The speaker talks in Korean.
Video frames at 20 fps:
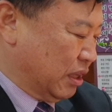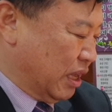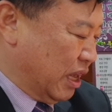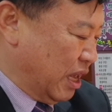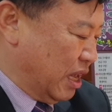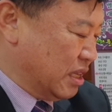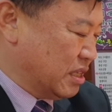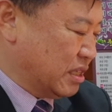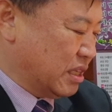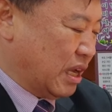
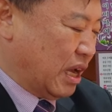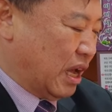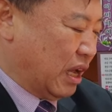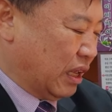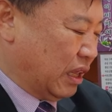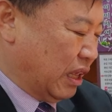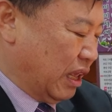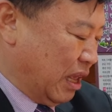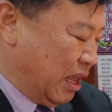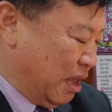
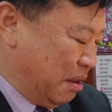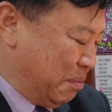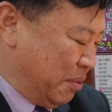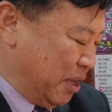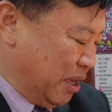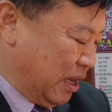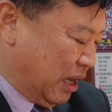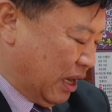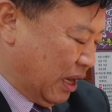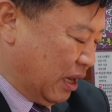개사,
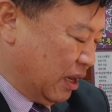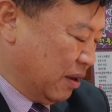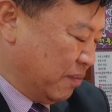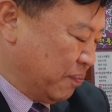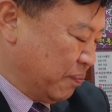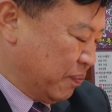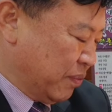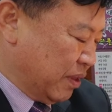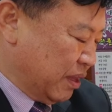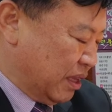개미날,
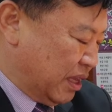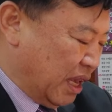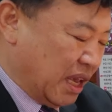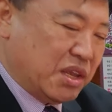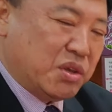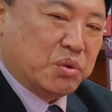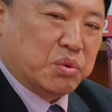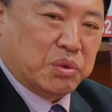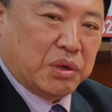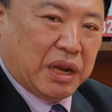
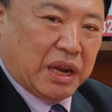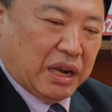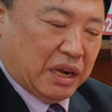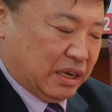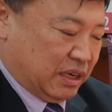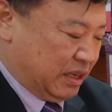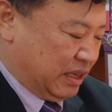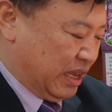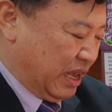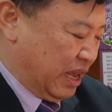개유날,
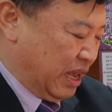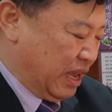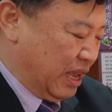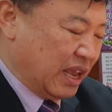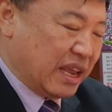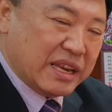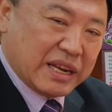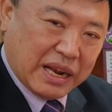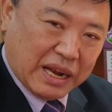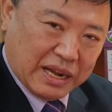
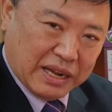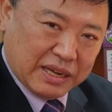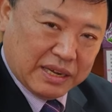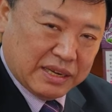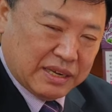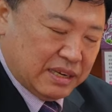개해날